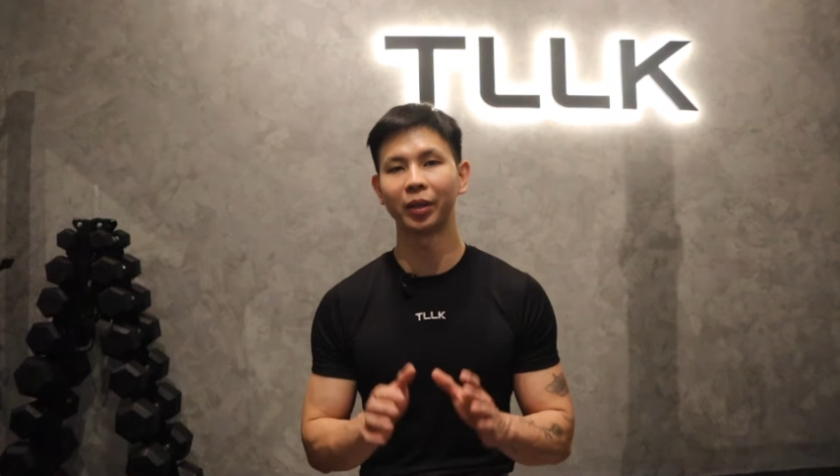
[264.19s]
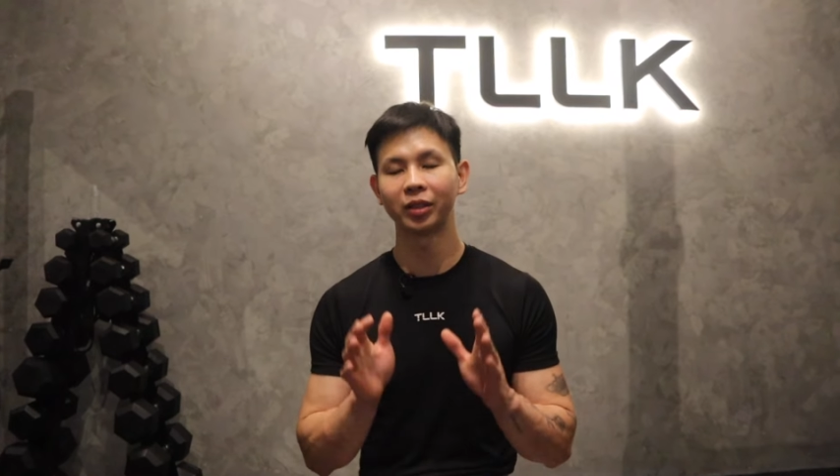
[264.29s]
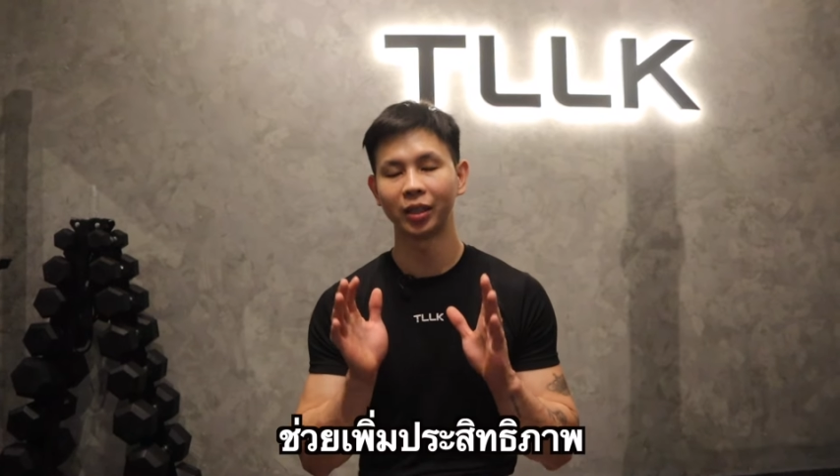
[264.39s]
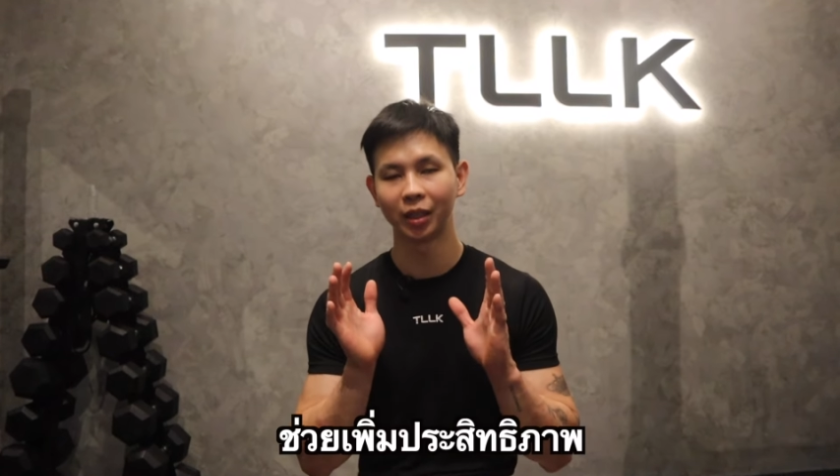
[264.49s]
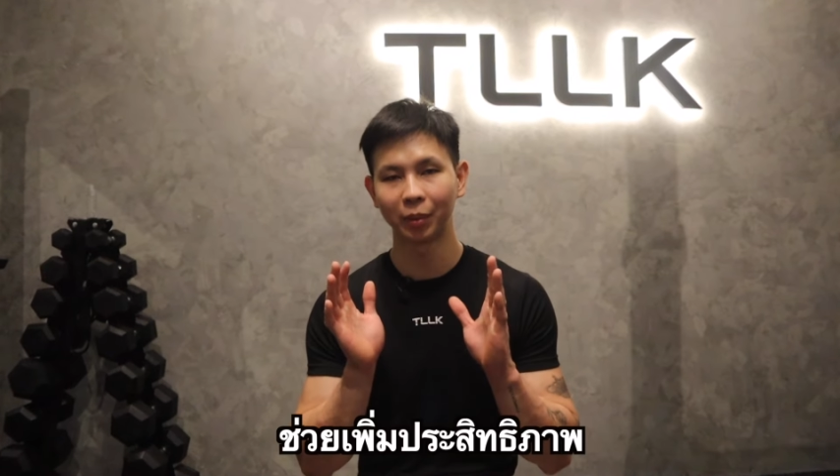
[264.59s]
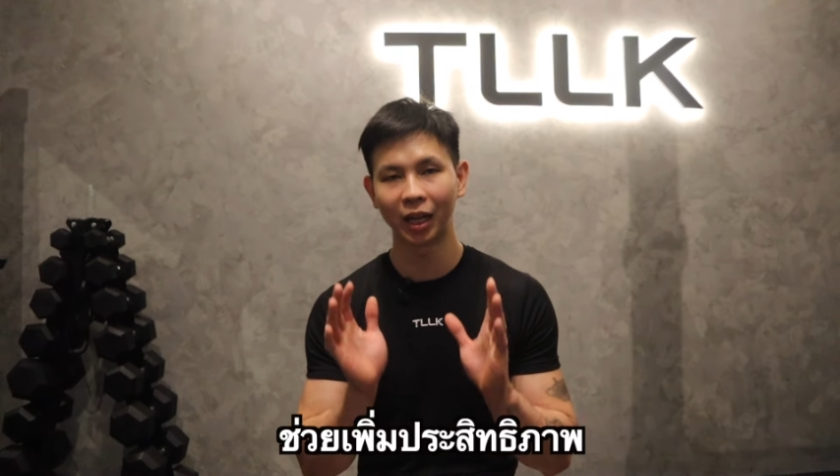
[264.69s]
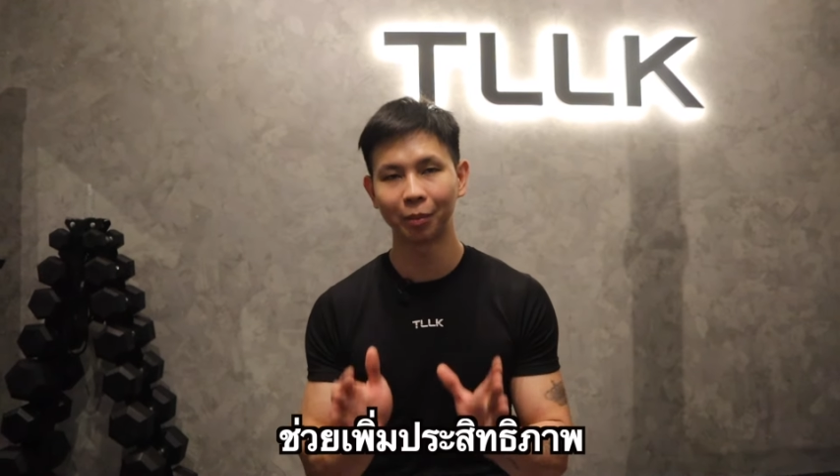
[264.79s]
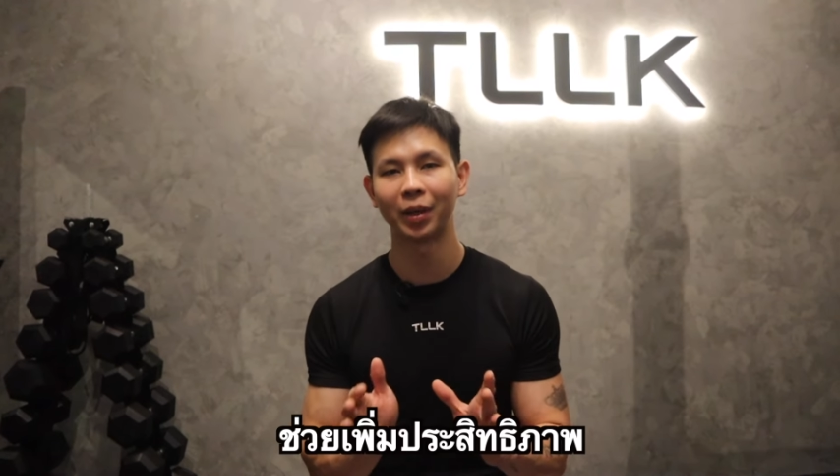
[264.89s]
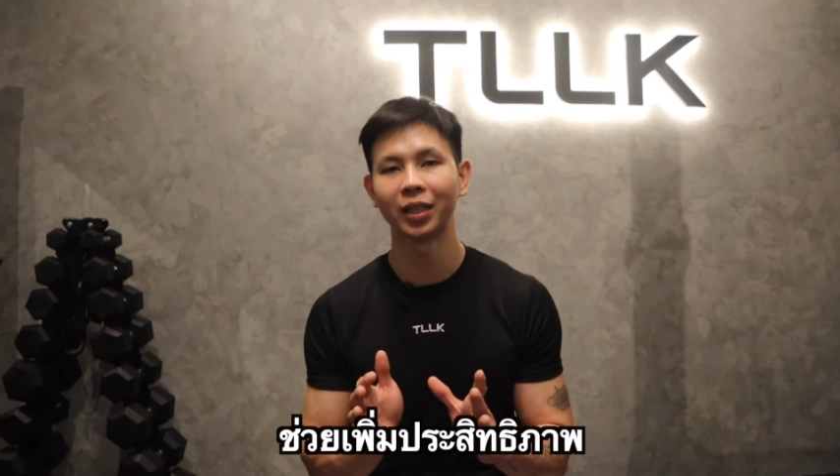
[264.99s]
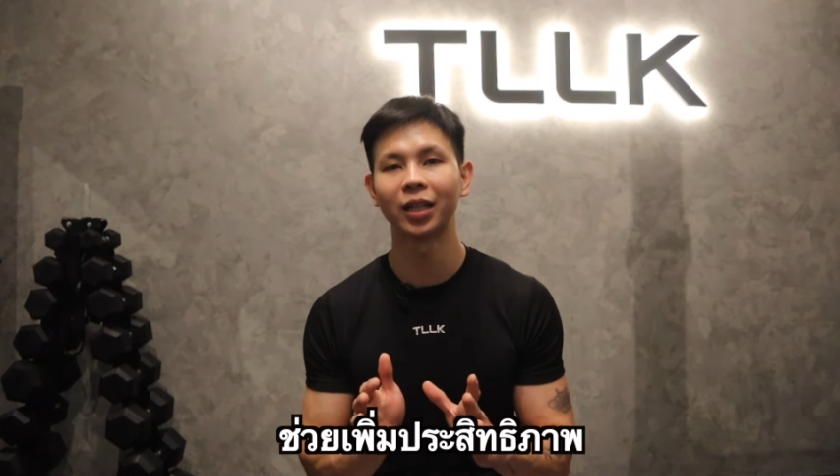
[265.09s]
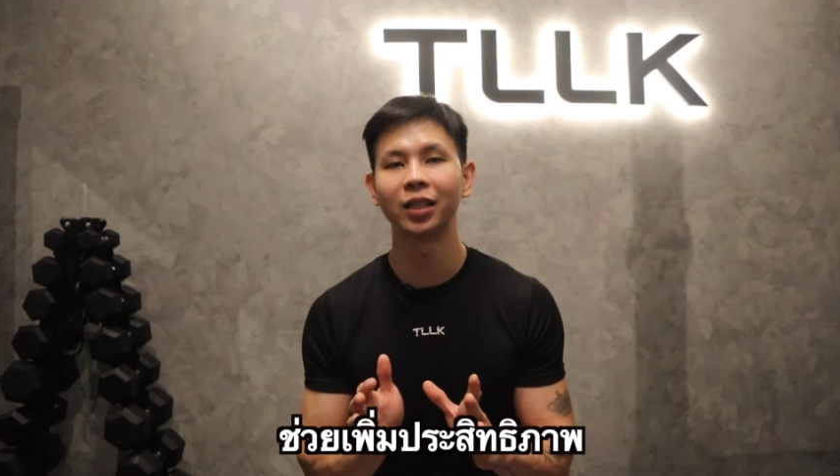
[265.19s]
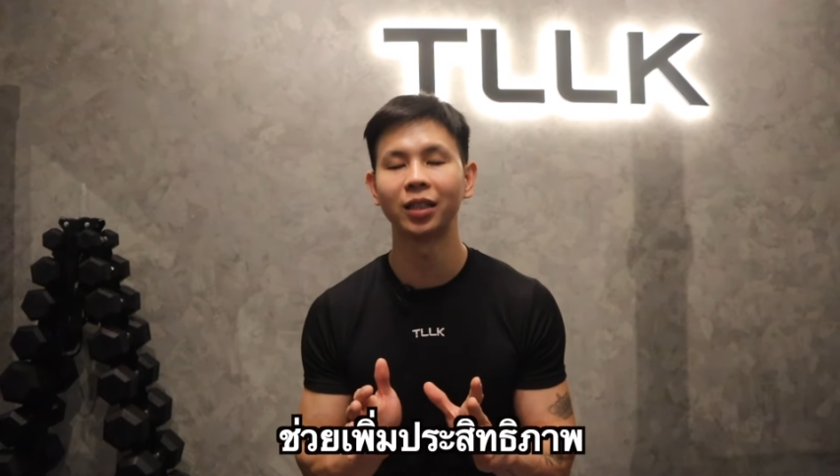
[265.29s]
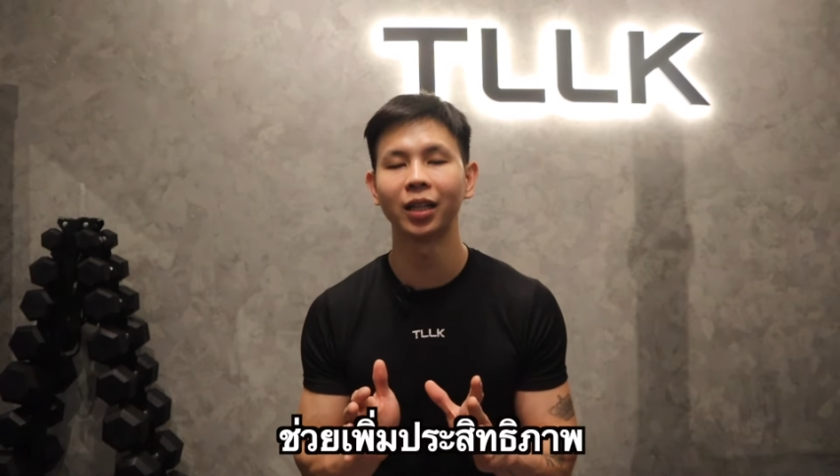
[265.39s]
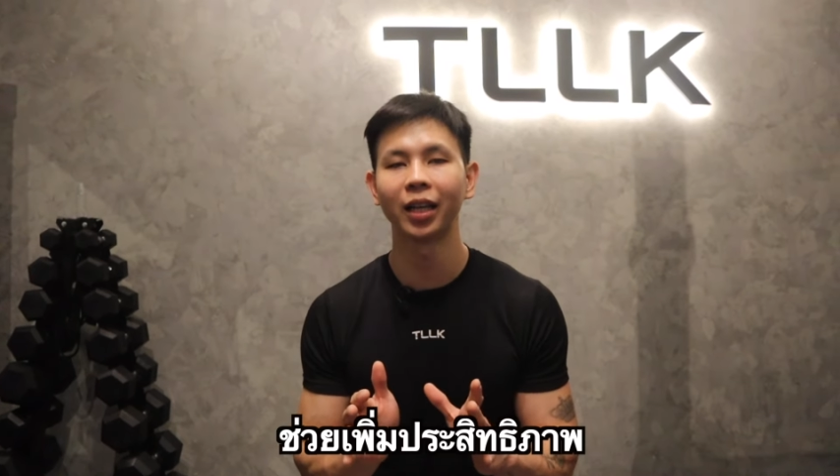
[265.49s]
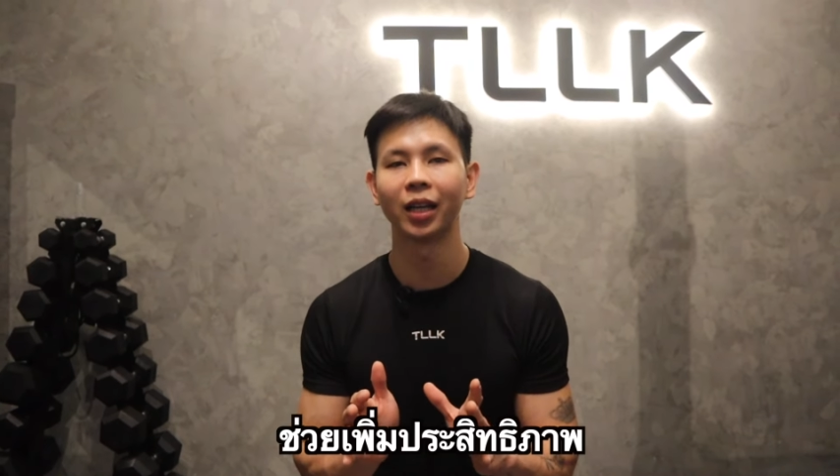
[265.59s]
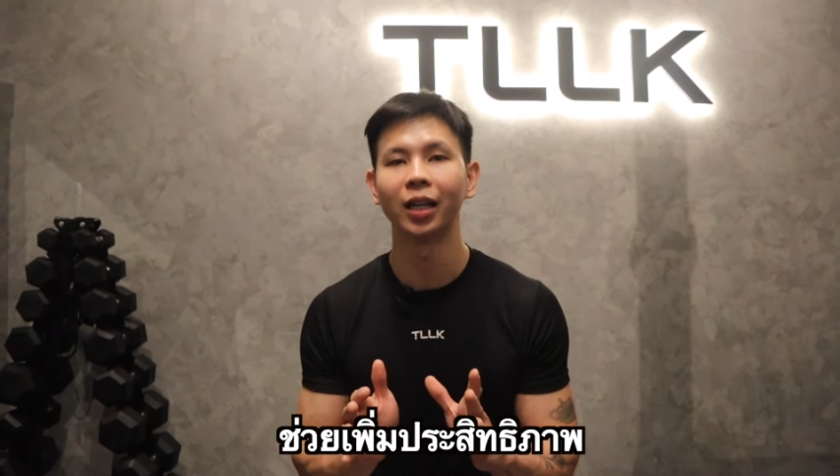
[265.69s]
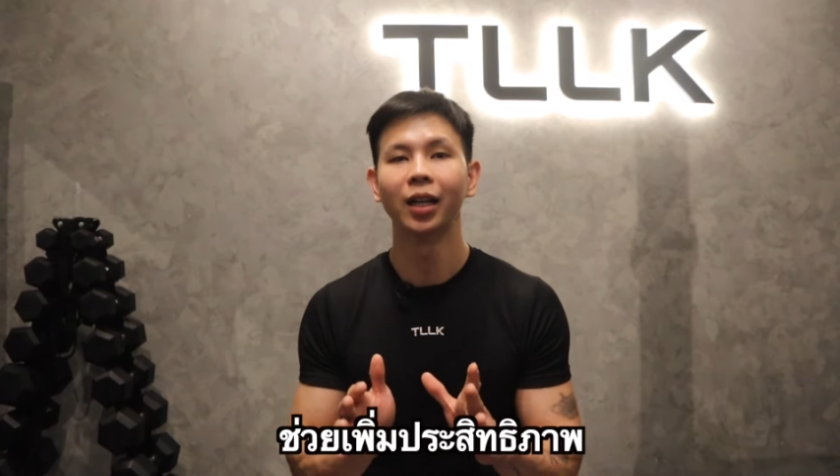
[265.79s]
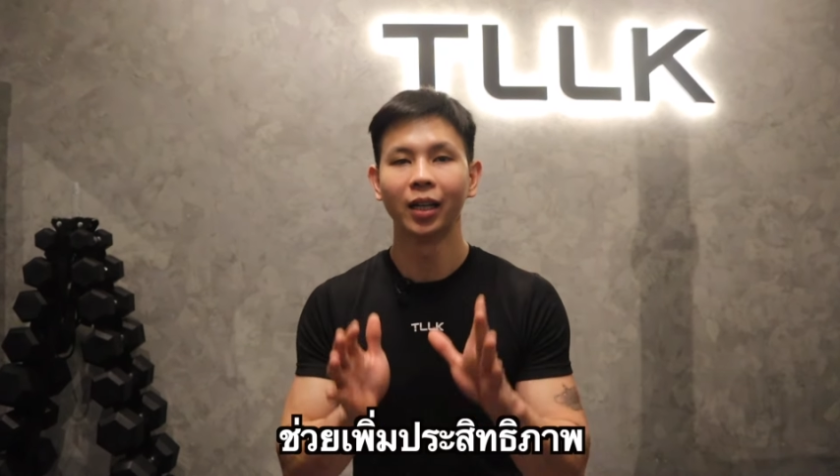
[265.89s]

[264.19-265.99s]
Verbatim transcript: ประสิทธิภาพมากยิ่งขึ้นนั่นเอง